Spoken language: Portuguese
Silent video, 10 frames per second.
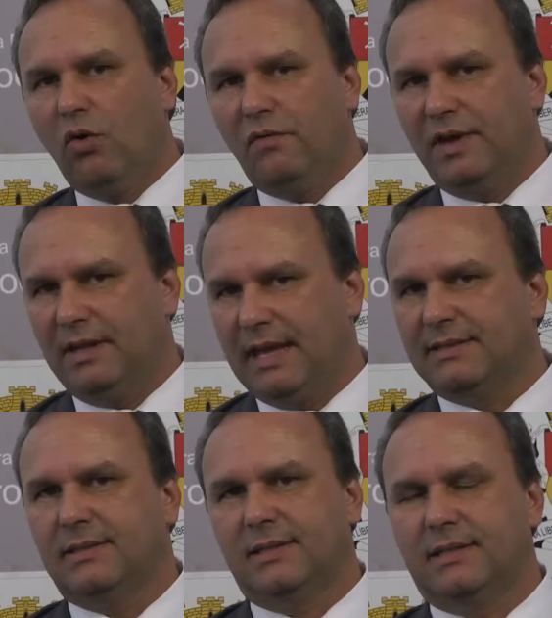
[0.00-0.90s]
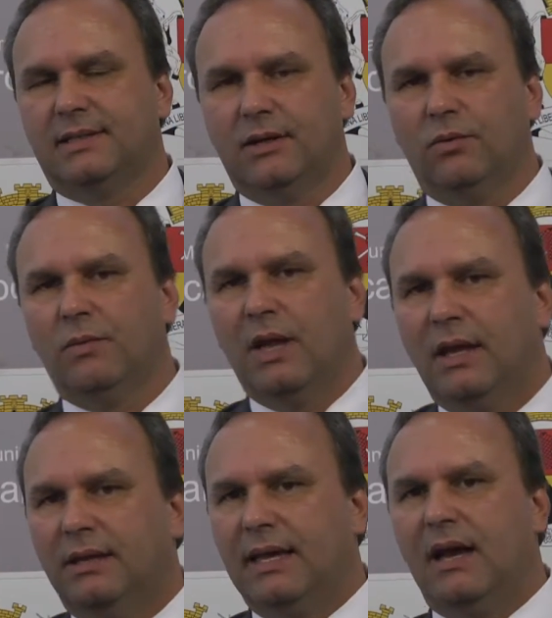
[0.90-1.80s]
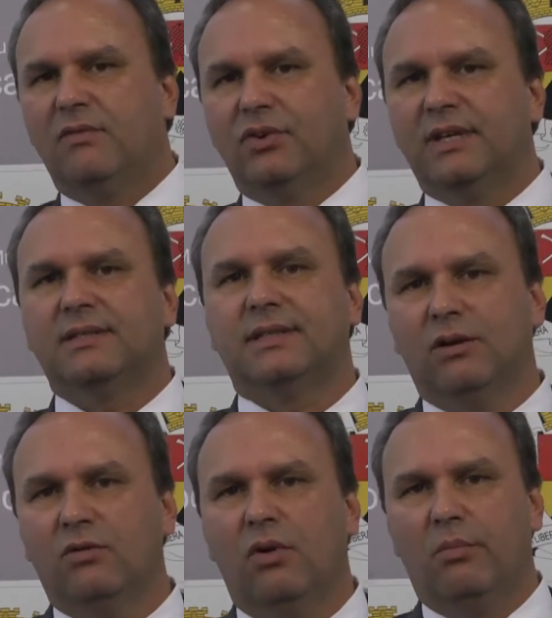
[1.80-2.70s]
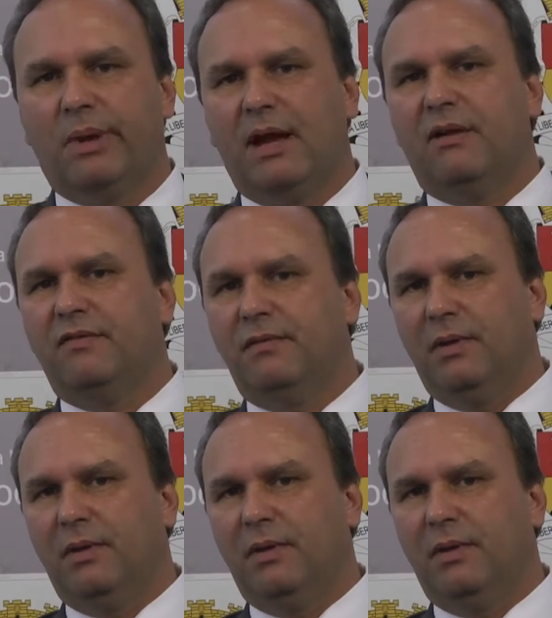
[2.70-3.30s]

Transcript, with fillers: Houve nessa sessão né, a votação pra,